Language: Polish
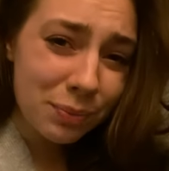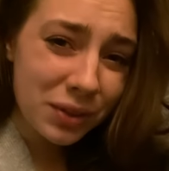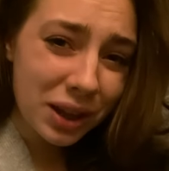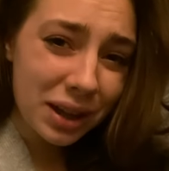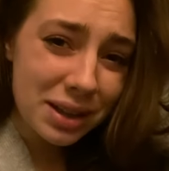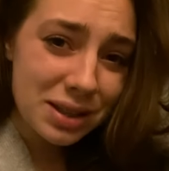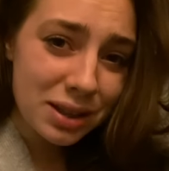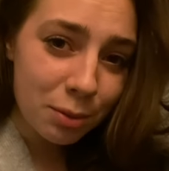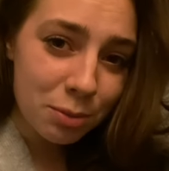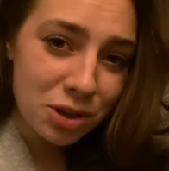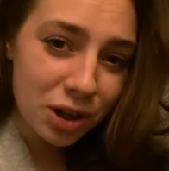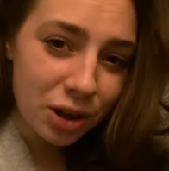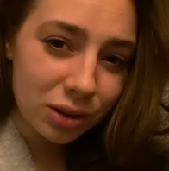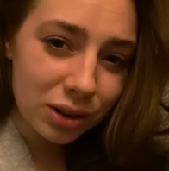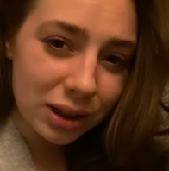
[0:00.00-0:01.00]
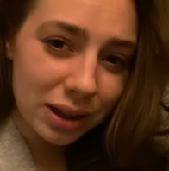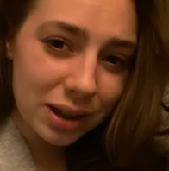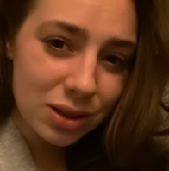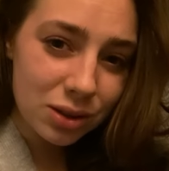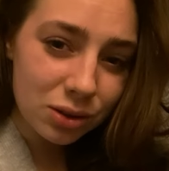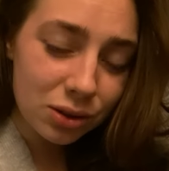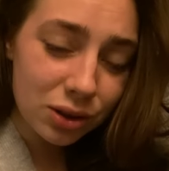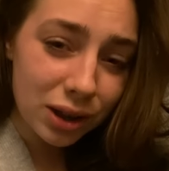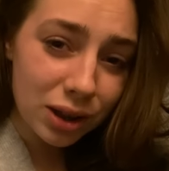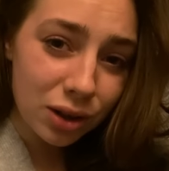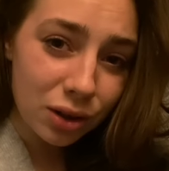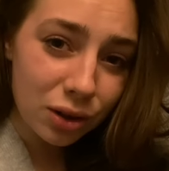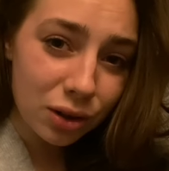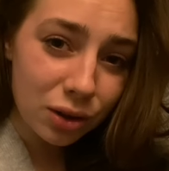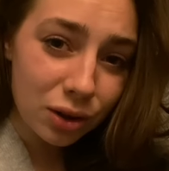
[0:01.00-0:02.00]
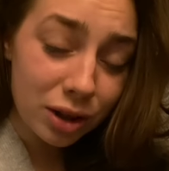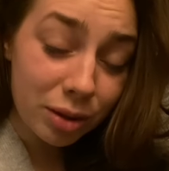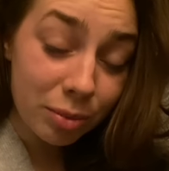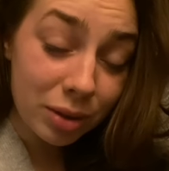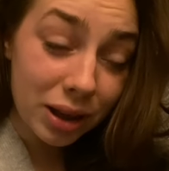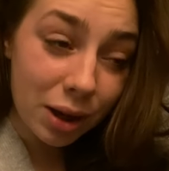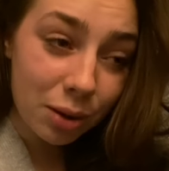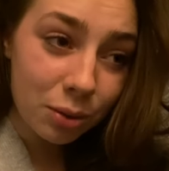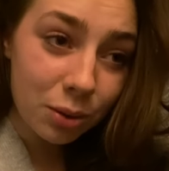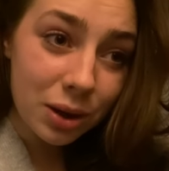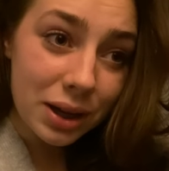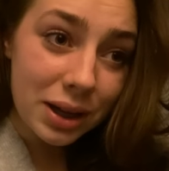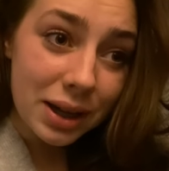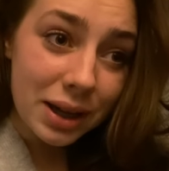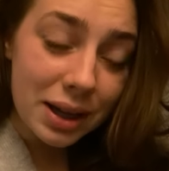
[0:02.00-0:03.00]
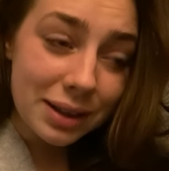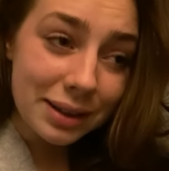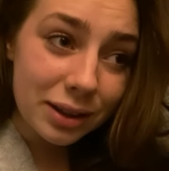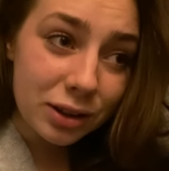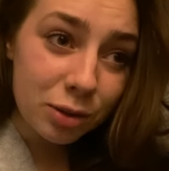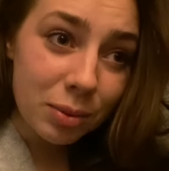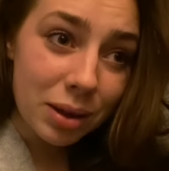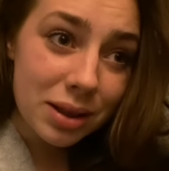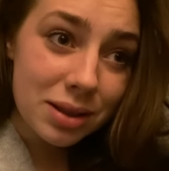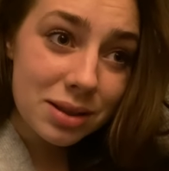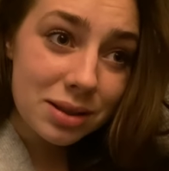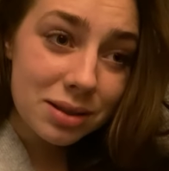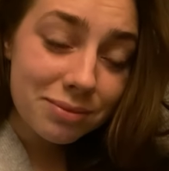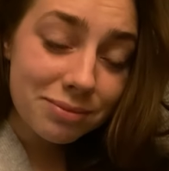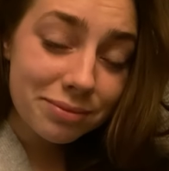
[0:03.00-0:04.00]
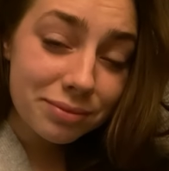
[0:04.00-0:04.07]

Nie jestem przekonana co do tego kryminału. Natomiast